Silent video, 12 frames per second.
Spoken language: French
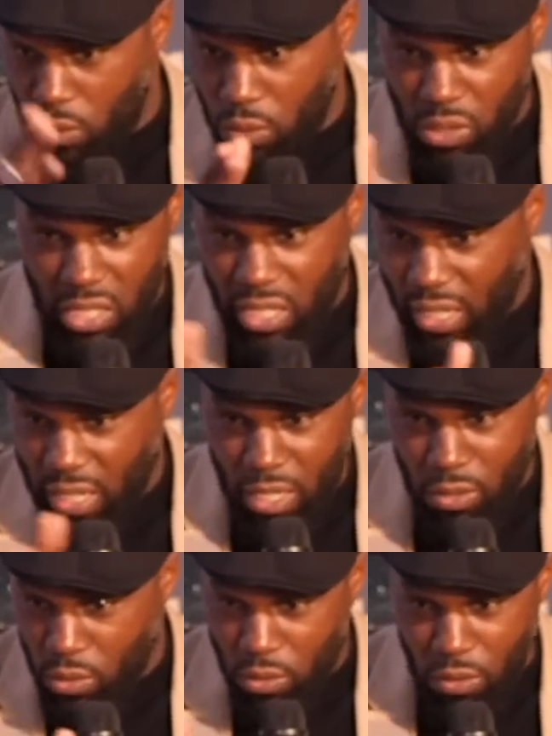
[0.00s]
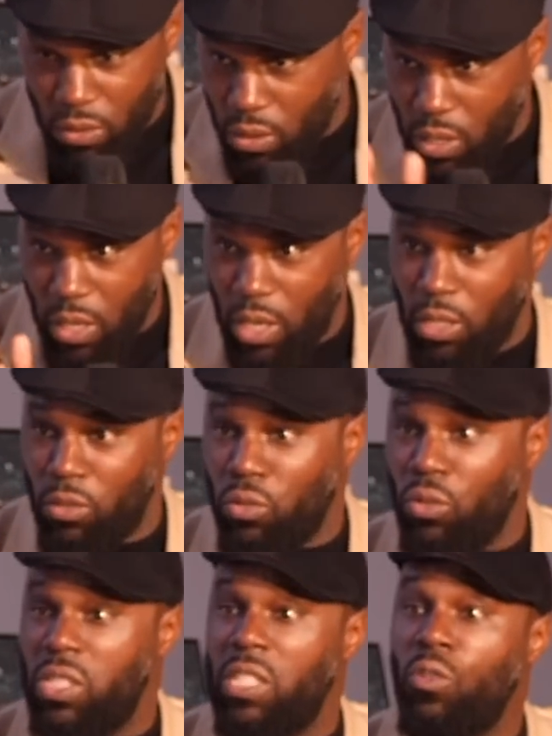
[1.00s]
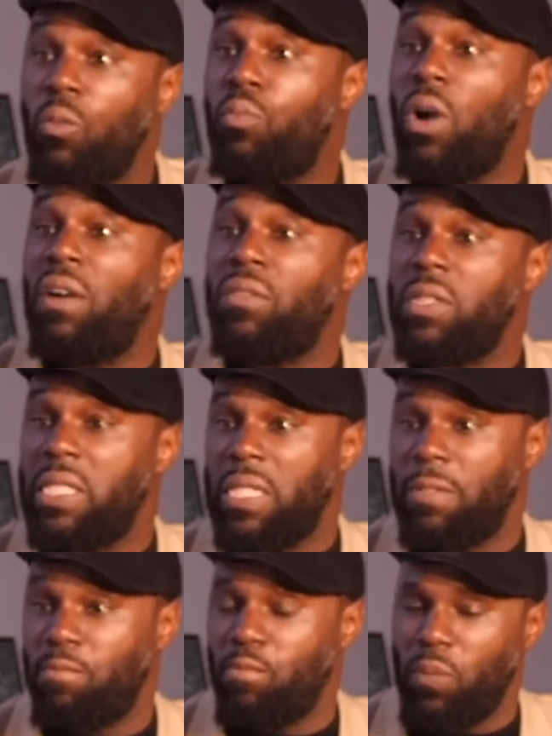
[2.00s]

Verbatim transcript: On sait créer notre, notre sillon pour avancer